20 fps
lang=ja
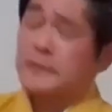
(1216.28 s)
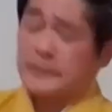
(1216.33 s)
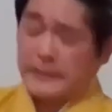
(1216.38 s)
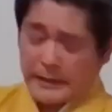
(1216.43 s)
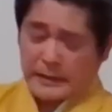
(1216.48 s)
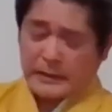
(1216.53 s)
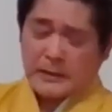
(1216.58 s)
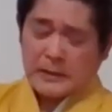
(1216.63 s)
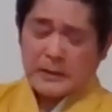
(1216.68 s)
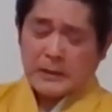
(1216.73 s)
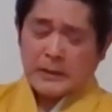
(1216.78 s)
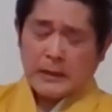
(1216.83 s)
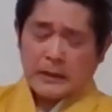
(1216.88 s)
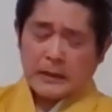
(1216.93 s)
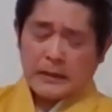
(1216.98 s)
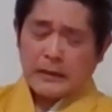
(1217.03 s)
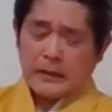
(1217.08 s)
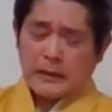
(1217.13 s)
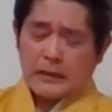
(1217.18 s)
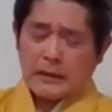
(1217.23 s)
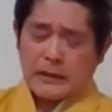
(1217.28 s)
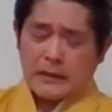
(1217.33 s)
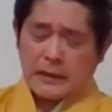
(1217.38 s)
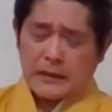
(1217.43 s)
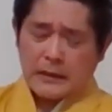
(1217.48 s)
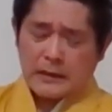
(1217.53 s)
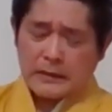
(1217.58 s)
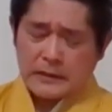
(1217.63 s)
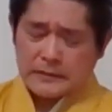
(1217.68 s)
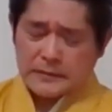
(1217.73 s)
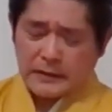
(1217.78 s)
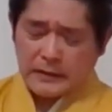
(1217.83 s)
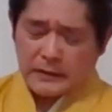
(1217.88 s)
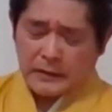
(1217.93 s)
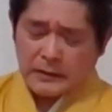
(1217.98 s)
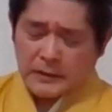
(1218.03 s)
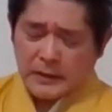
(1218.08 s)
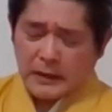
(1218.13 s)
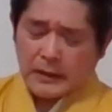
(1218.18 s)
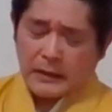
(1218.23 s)
いますね。えー、ですか
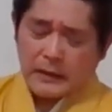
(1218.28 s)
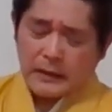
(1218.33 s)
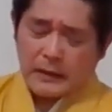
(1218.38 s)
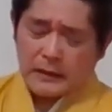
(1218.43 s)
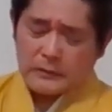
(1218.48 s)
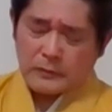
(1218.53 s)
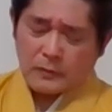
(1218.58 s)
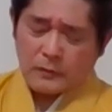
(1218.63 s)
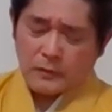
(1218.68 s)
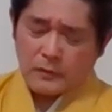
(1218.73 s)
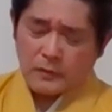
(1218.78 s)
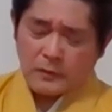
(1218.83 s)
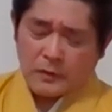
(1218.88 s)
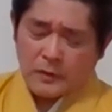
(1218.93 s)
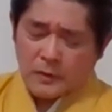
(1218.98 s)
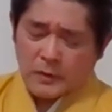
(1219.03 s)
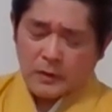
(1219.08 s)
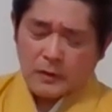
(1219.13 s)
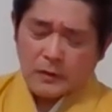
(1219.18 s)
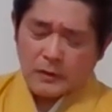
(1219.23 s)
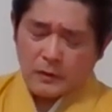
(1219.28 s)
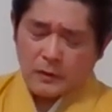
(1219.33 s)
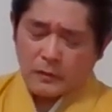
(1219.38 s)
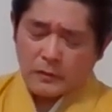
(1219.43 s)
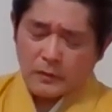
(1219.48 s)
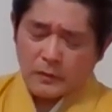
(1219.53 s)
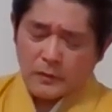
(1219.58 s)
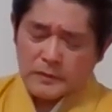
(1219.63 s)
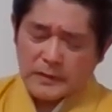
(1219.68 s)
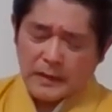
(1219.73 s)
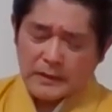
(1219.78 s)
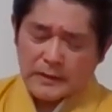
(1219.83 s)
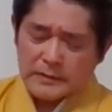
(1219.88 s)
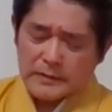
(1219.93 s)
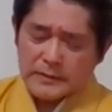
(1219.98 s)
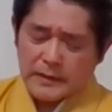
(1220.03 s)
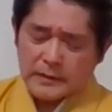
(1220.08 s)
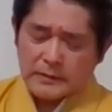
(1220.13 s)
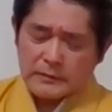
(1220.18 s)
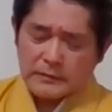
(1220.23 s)
ら、えっ、ー、と、こう、この
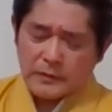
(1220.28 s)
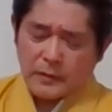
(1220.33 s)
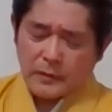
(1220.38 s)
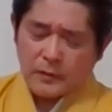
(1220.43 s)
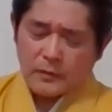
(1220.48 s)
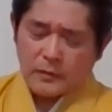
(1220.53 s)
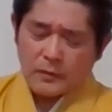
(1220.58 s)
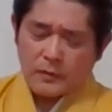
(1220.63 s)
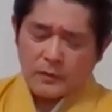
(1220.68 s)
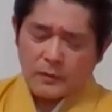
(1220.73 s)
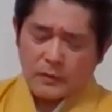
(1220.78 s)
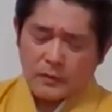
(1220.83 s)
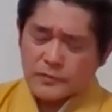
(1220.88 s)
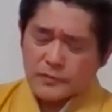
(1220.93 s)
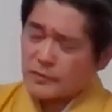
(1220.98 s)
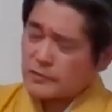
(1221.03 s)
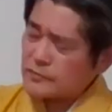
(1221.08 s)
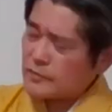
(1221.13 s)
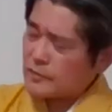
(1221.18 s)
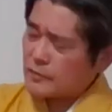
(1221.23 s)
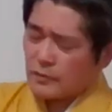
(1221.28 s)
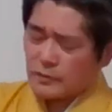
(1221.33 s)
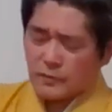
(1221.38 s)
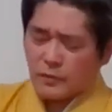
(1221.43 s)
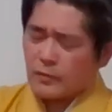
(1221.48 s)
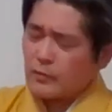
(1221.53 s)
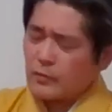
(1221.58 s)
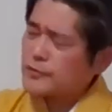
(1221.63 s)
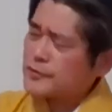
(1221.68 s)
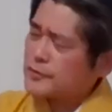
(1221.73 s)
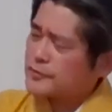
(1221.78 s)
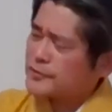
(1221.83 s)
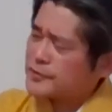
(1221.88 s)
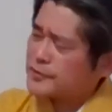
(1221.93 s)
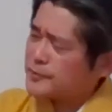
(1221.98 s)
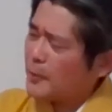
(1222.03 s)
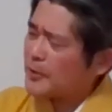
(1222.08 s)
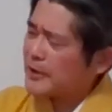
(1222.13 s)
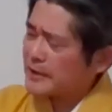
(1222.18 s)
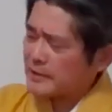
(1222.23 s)
3円の、この、この、この、つつこの、
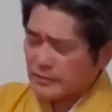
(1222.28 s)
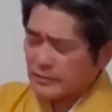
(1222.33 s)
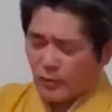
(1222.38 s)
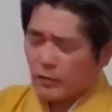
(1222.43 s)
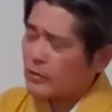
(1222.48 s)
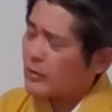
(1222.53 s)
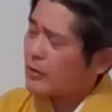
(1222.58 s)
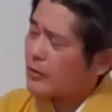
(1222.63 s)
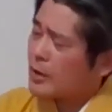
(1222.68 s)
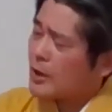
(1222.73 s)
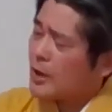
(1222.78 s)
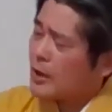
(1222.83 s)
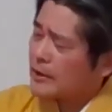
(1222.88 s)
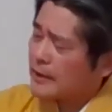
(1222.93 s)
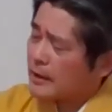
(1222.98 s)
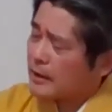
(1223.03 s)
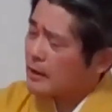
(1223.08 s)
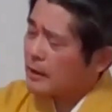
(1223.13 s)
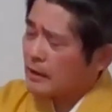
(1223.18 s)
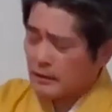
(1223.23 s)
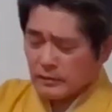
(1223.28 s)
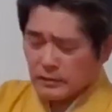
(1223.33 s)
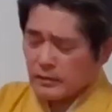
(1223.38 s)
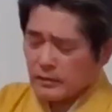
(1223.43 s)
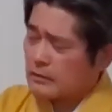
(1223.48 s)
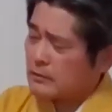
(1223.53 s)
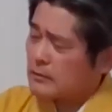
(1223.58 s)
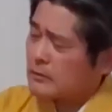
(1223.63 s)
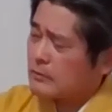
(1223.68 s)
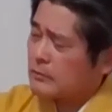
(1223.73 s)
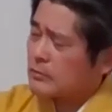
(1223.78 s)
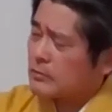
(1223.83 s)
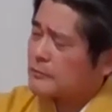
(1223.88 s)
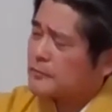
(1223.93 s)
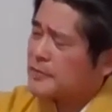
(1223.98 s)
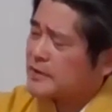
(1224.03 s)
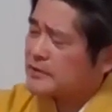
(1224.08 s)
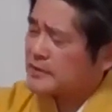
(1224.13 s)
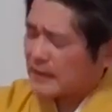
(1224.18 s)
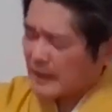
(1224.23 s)
つ、壺なんて、こね、えー、この
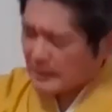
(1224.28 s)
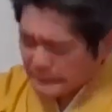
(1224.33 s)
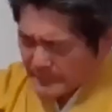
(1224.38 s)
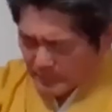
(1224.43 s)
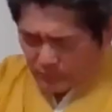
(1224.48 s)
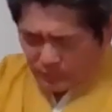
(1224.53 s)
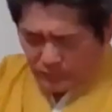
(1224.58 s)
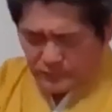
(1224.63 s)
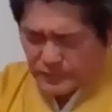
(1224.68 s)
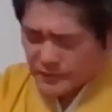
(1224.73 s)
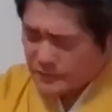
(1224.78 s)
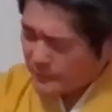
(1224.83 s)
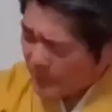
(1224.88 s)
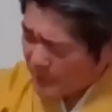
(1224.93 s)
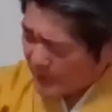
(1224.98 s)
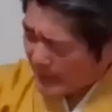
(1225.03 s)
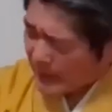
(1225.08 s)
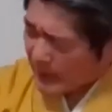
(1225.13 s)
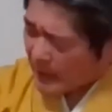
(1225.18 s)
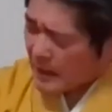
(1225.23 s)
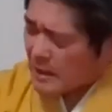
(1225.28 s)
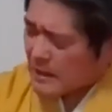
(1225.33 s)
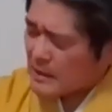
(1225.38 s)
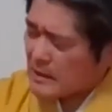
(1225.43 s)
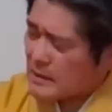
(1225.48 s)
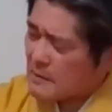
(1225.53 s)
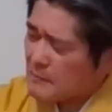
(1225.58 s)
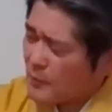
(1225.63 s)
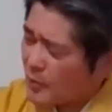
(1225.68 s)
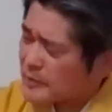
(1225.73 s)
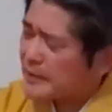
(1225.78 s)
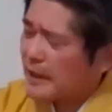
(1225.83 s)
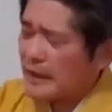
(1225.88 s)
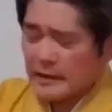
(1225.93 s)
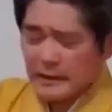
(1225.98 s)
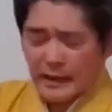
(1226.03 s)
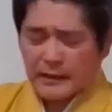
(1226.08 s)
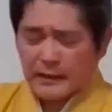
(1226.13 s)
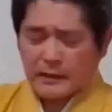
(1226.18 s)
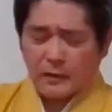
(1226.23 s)
水亀、この壺が問
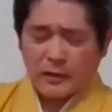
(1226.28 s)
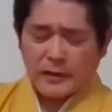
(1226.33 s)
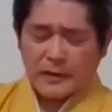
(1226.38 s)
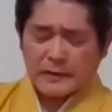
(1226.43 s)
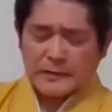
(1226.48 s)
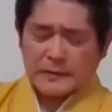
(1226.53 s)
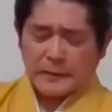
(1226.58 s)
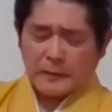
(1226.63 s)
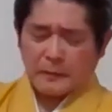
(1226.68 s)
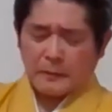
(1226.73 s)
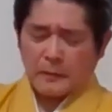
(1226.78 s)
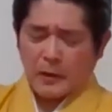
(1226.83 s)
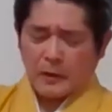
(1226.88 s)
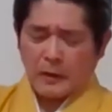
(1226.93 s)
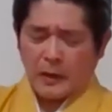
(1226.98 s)
題なんでございます。から、